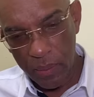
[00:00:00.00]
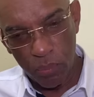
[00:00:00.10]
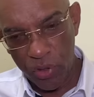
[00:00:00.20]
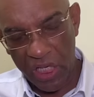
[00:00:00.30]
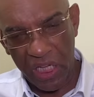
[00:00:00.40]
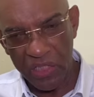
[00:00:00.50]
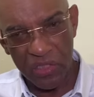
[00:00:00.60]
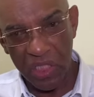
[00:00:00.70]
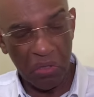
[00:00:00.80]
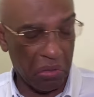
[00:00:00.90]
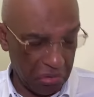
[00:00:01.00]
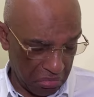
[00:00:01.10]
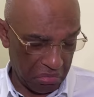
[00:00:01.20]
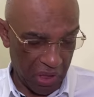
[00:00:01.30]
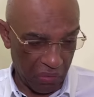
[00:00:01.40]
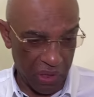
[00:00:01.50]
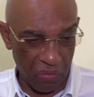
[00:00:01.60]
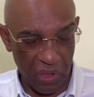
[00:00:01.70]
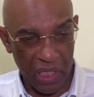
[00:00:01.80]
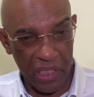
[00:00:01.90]
Muy agradecido, yo me reuní
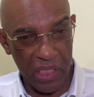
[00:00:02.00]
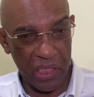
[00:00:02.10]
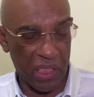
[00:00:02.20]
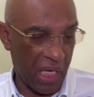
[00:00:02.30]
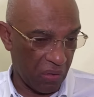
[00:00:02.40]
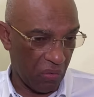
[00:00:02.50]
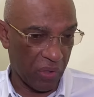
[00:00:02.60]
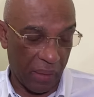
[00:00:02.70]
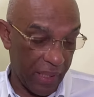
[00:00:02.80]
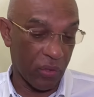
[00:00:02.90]
con Karina, con Anabel,